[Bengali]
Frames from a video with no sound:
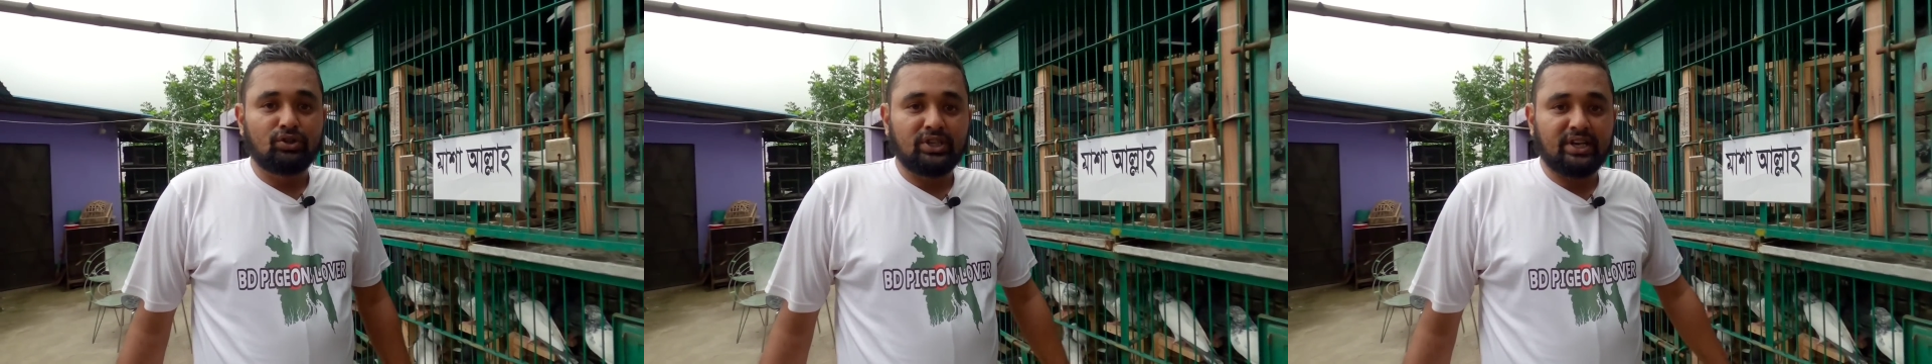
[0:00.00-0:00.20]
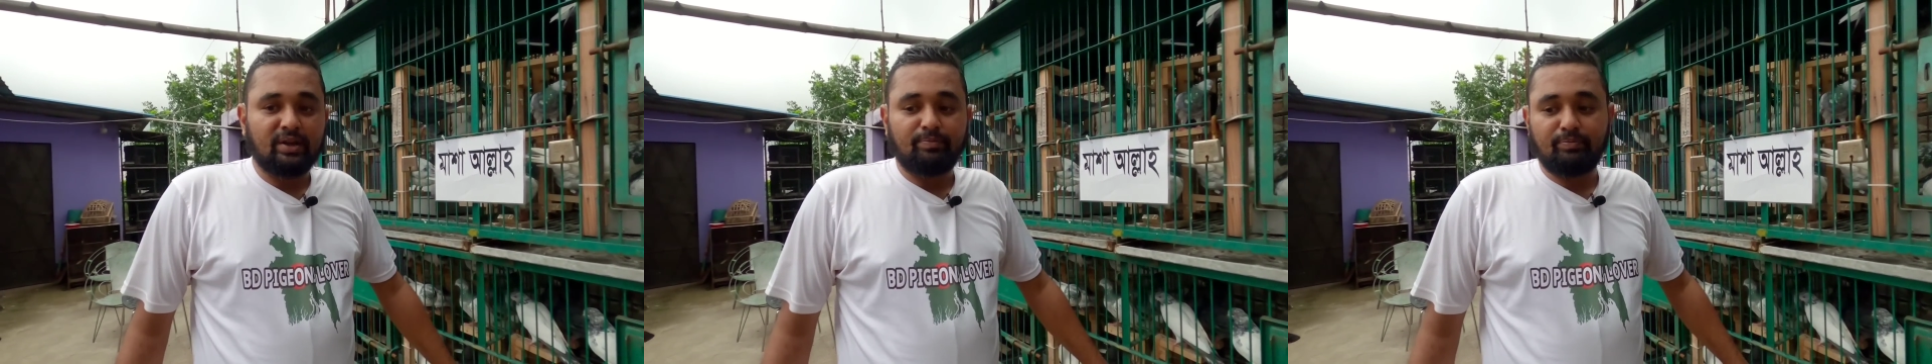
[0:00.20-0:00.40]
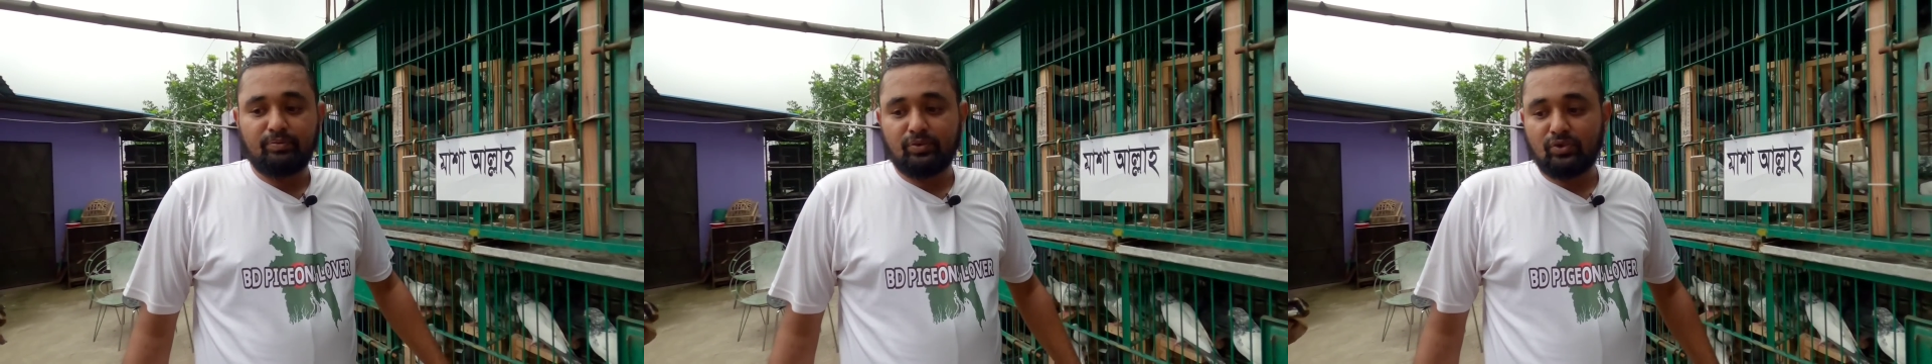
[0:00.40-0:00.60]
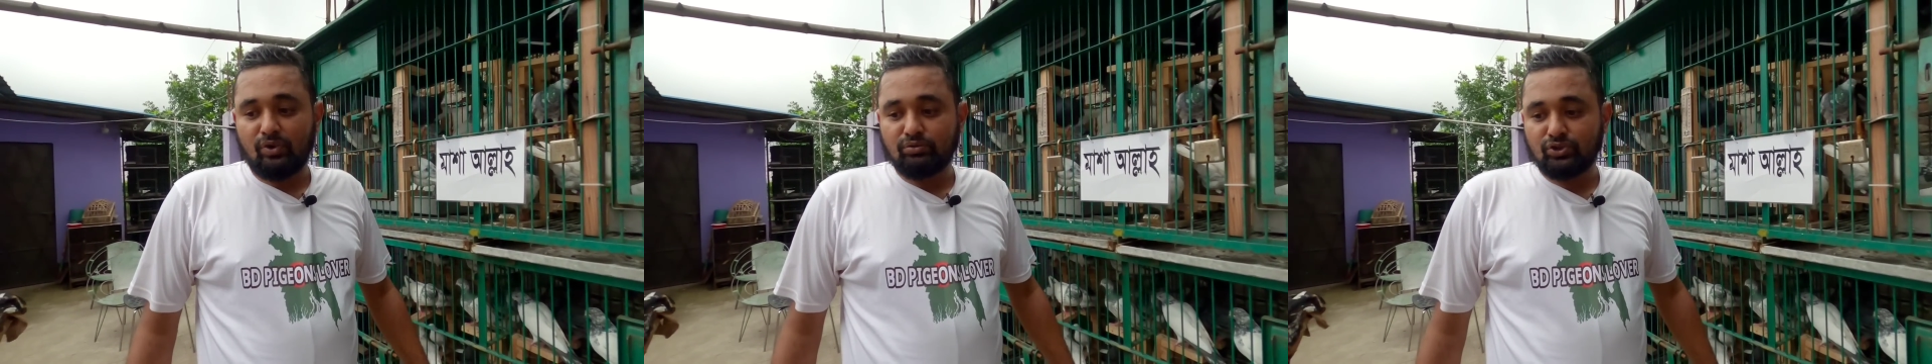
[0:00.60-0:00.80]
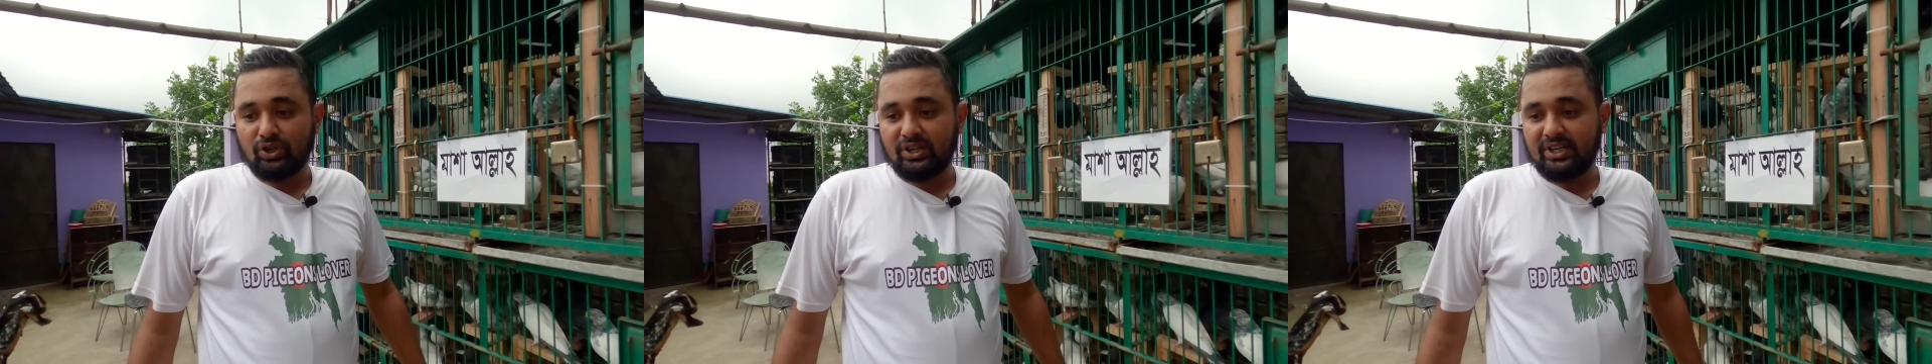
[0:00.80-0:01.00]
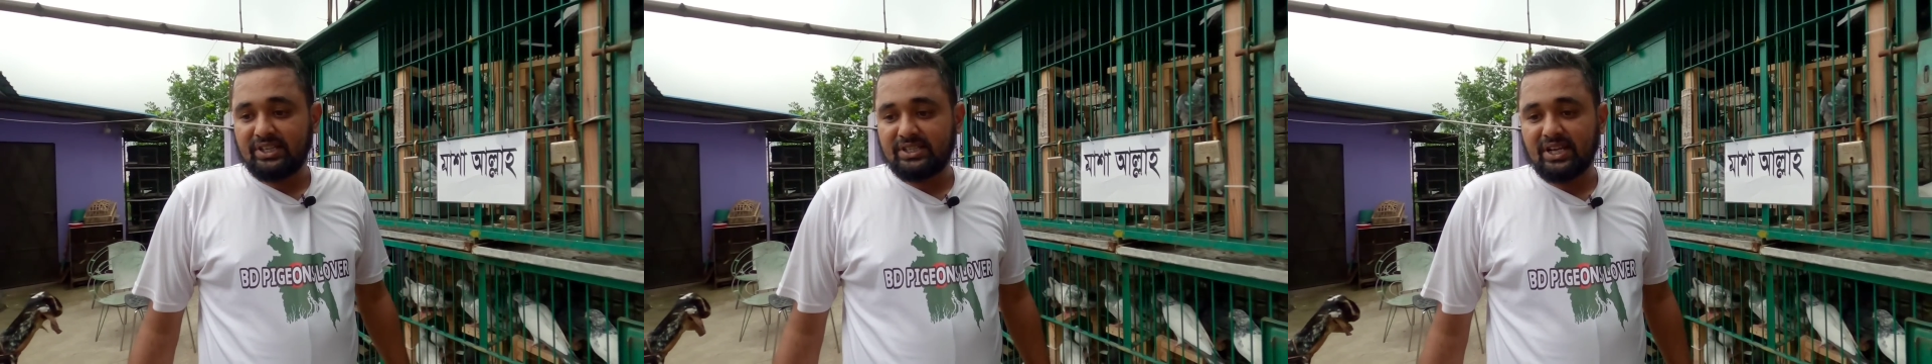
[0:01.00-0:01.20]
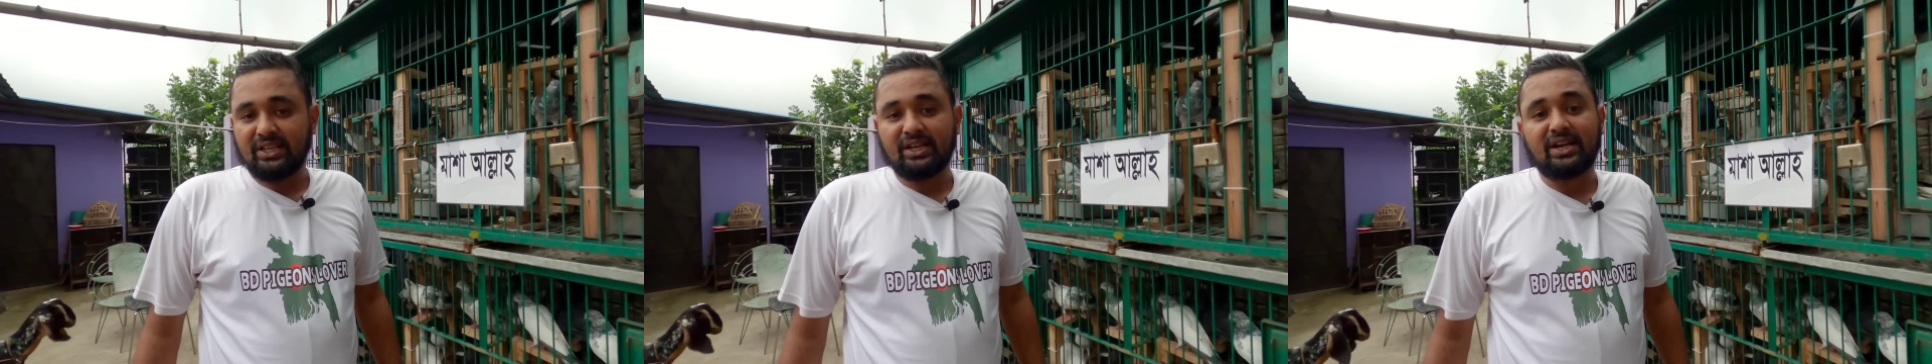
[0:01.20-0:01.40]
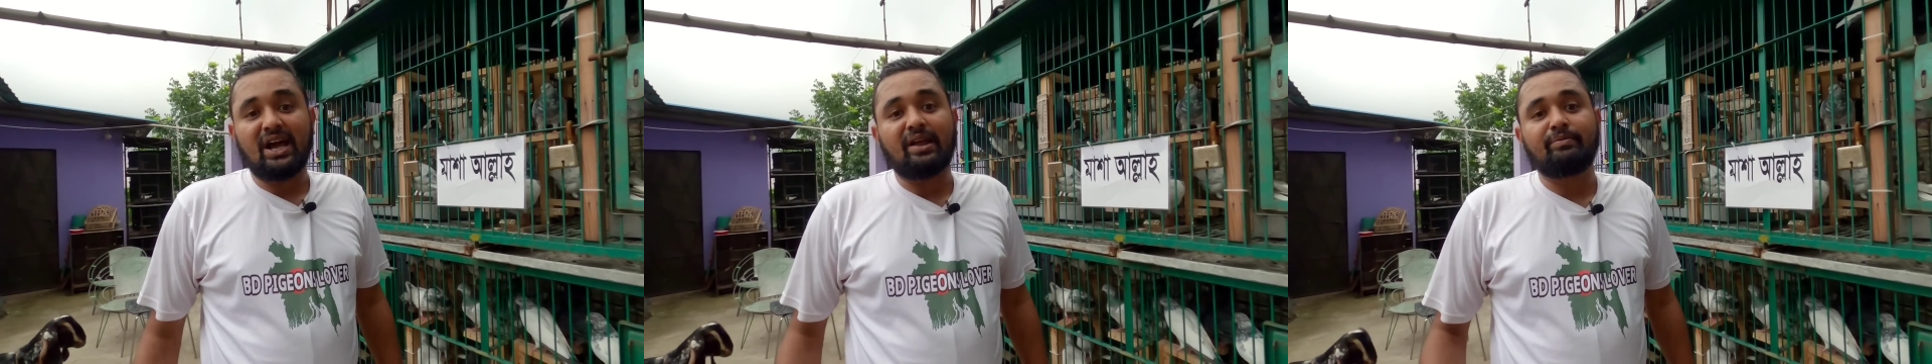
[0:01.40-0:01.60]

ওদেরকে কবুতর ইর সাথে